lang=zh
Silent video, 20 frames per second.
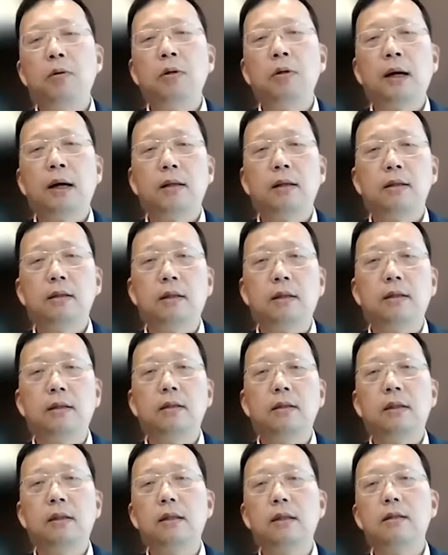包括它的整
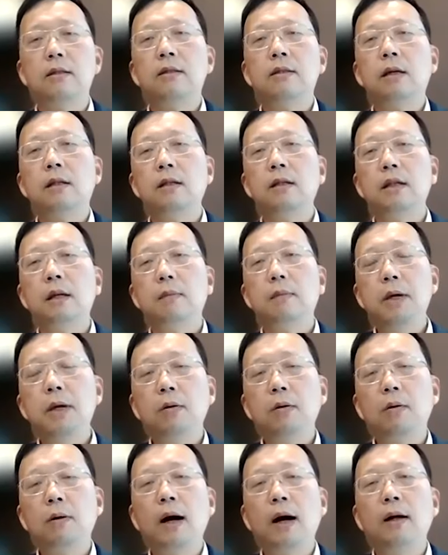个体制上的一些
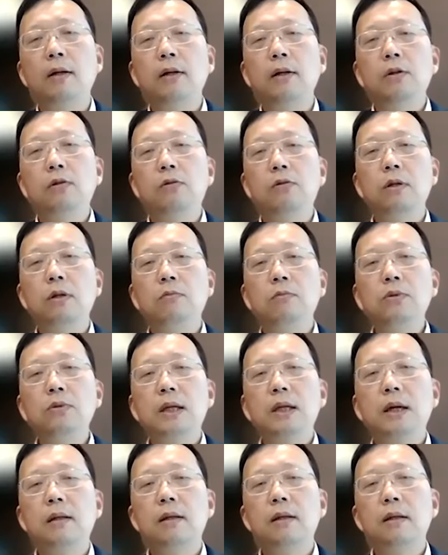变化。所以目
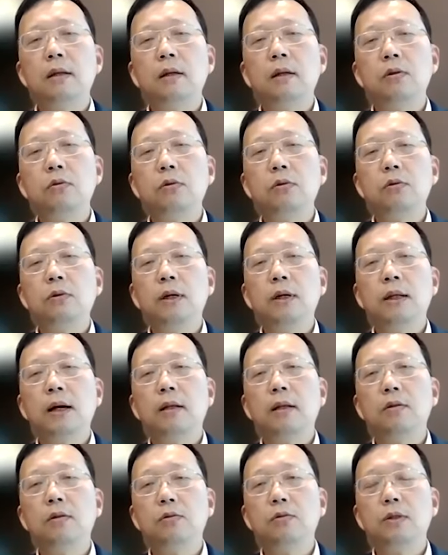前呢，可以说越
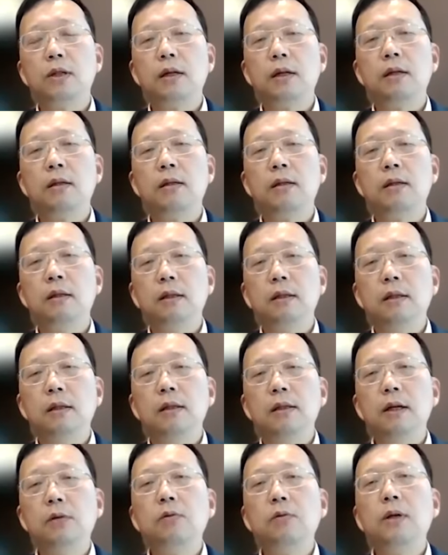南呢处在一个
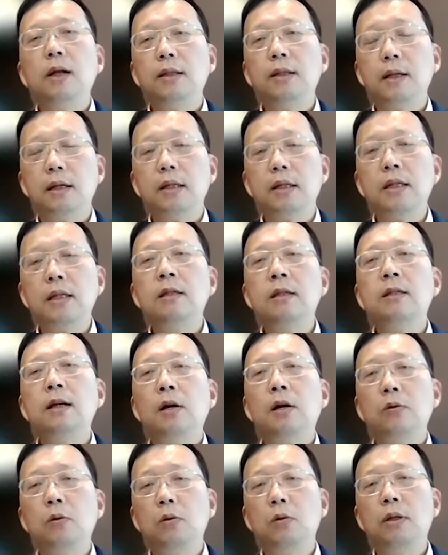相对来讲欣欣
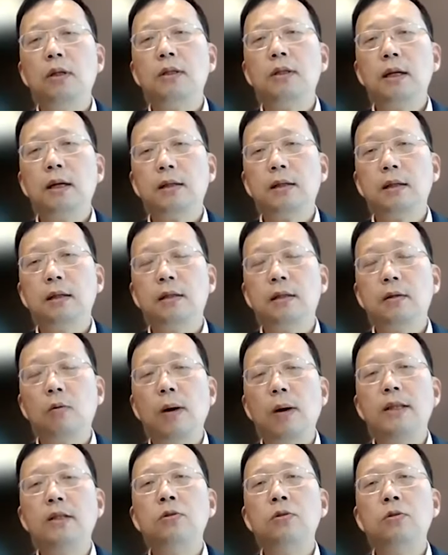向荣的这样的一个
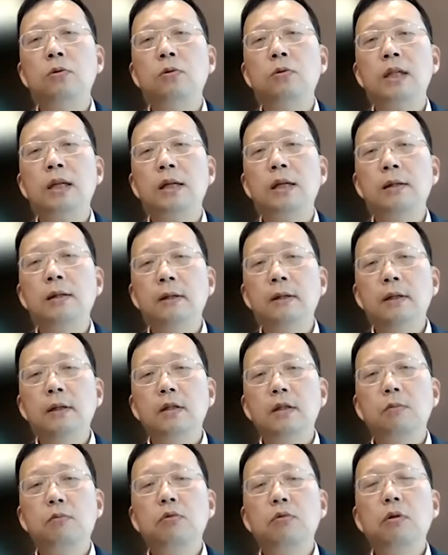环境中间。
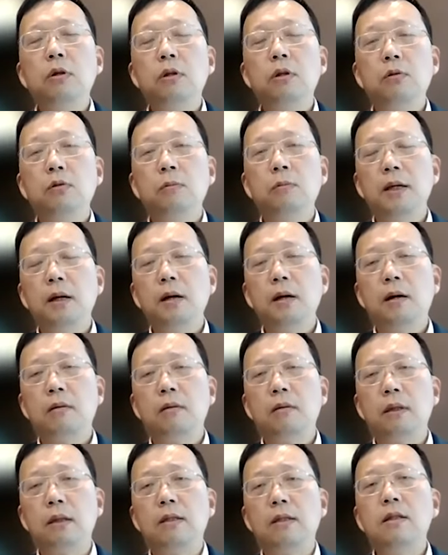只不过呢，我们也
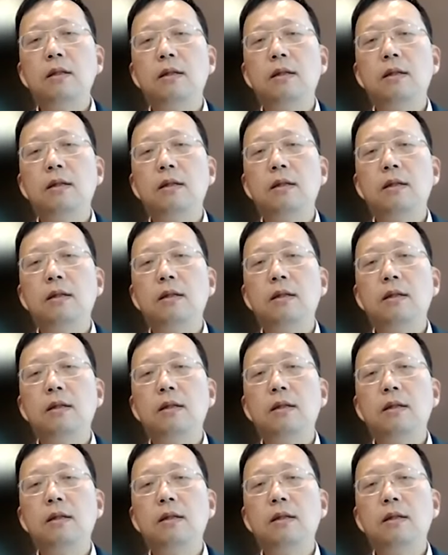要理